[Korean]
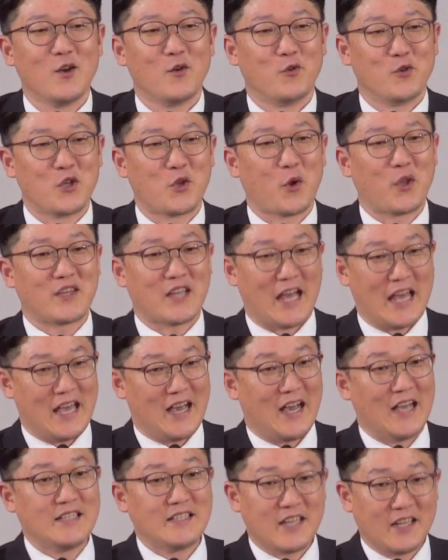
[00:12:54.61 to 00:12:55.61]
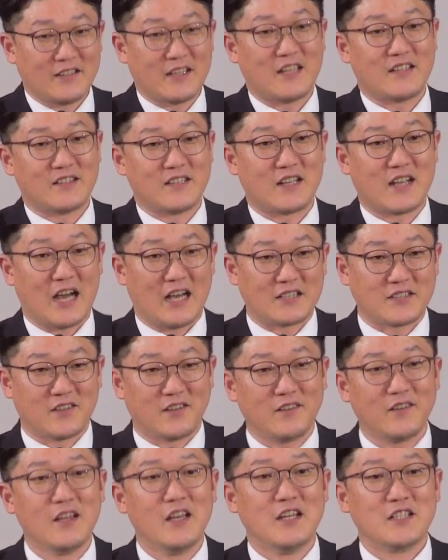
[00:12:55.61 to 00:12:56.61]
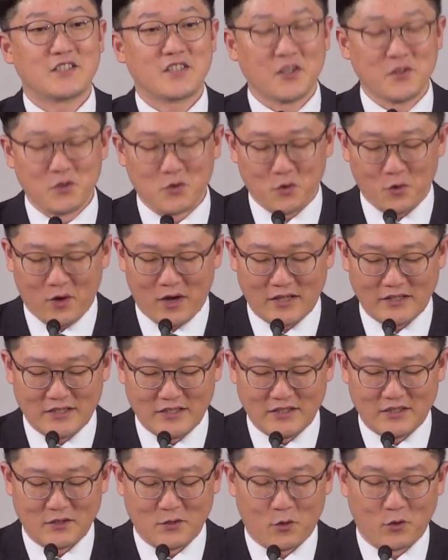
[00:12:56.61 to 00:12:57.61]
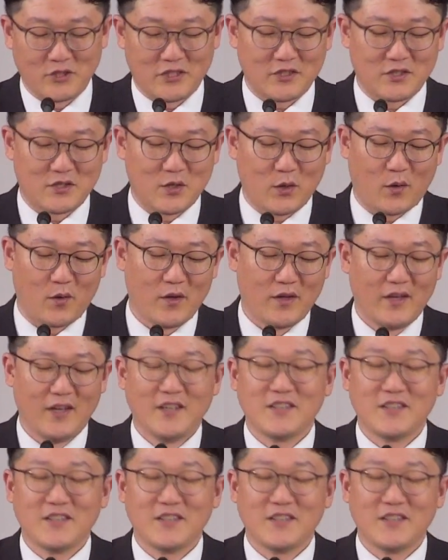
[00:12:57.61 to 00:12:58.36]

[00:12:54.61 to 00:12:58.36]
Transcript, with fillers: 우리 교회 다양한 세대들이 가서 선교하는 곳이죠.